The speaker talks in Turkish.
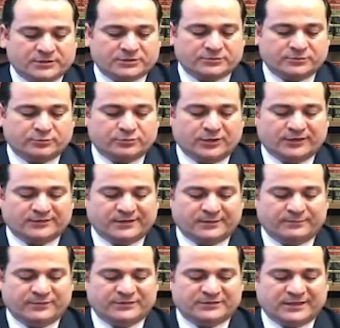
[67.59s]
Şimdi
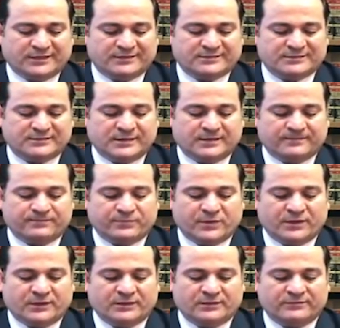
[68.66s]
bunlardan bir tanesine
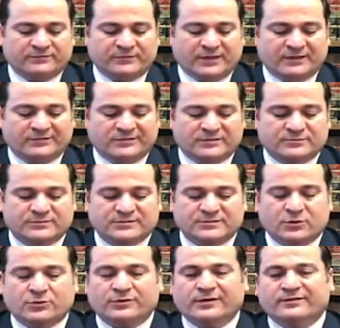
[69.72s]
e,
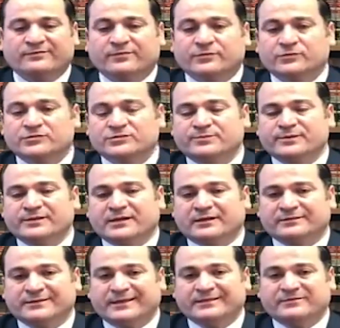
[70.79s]
değdiğimizde örnek veriyoruz. Bir
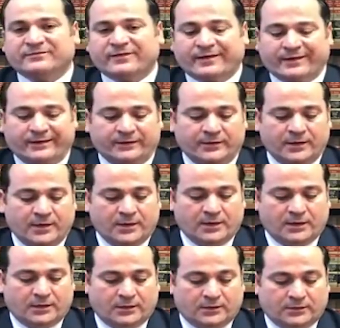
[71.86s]
atlet veya
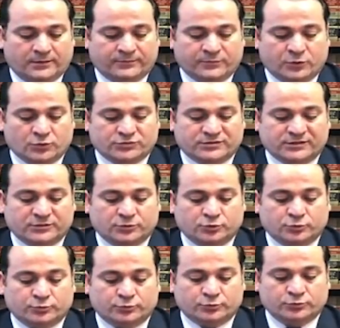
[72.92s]
a, gösteri
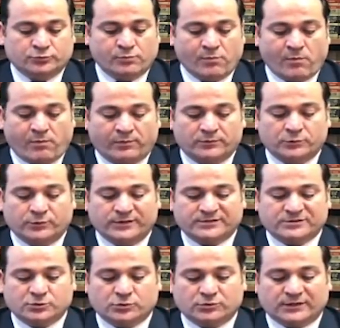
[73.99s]
grubunun
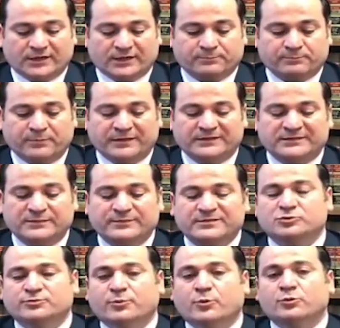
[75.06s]
üyesi olarak belirli bir
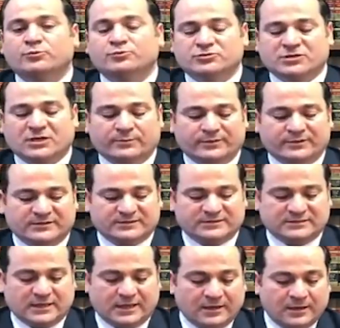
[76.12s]
spor
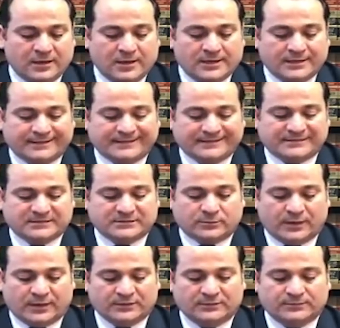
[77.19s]
müsabakasına
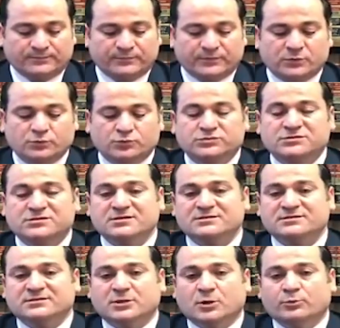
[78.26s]
katılmak,
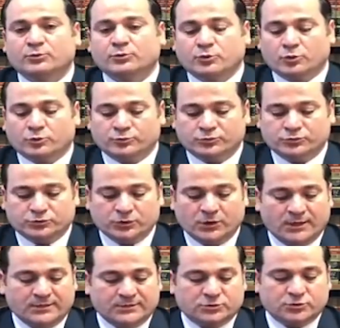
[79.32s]
uluslararası kabul görmüş
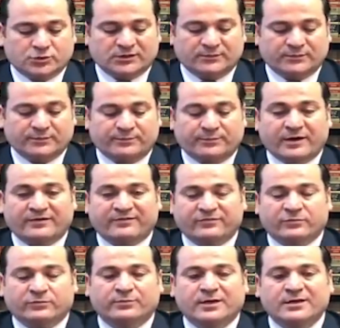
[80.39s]
sürekli bir
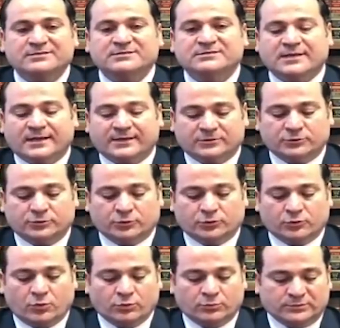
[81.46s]
performans sergiliyor
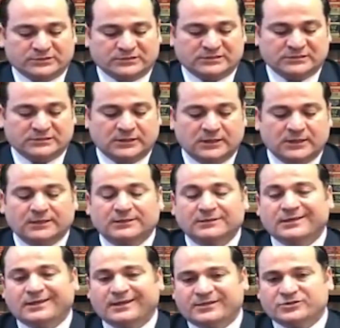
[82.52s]
olması
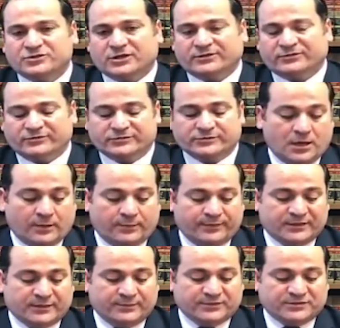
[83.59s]
gerekecektir.
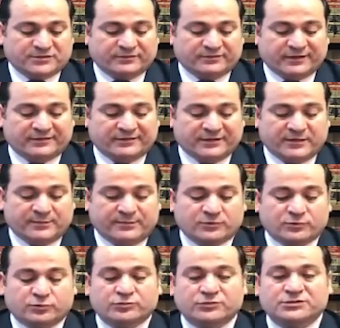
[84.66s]
Amerika Birleşik Devletleri'ndeki bir
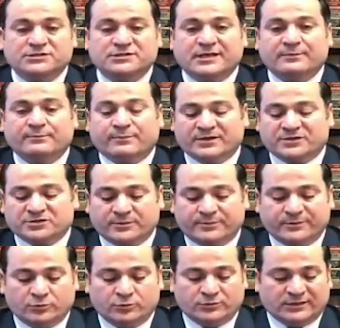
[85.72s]
kuruluş ile başka
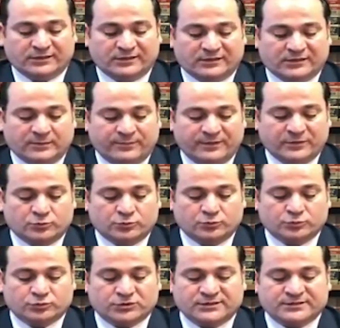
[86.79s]
bir ülkedeki bir
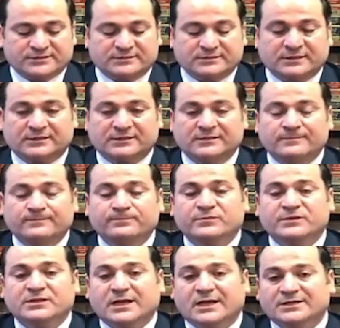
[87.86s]
kuruluş arasındaki
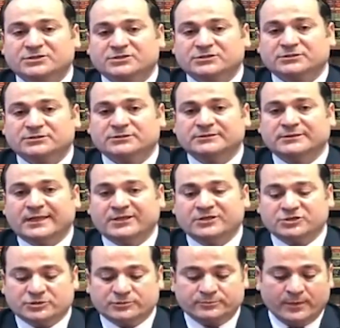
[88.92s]
karşılıklı
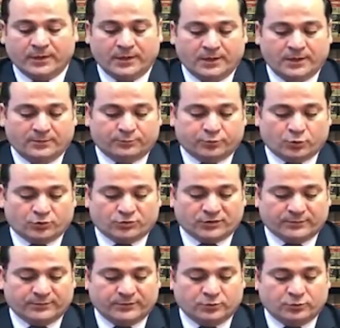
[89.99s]
değişim
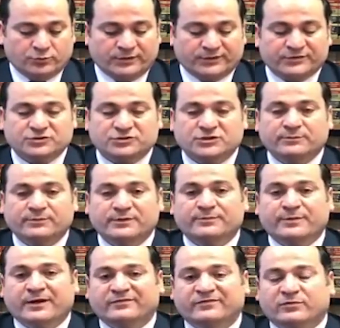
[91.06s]
programı uyarınca bir
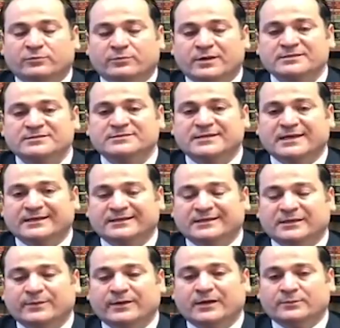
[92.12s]
performans
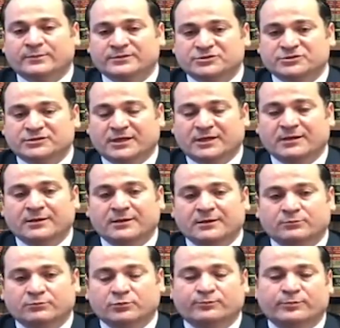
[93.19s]
sergileme amacı da
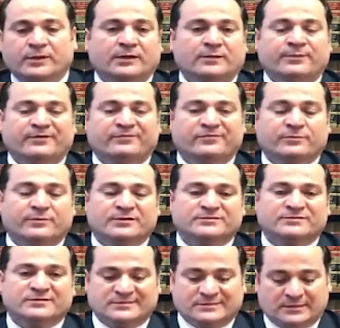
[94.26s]
bu e, performans
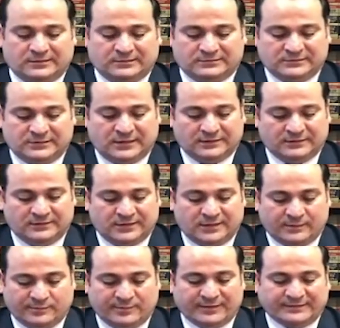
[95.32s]
vizesi altına
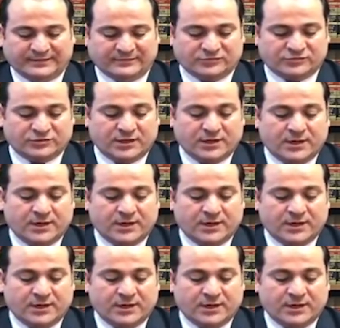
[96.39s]
girebilmektedir.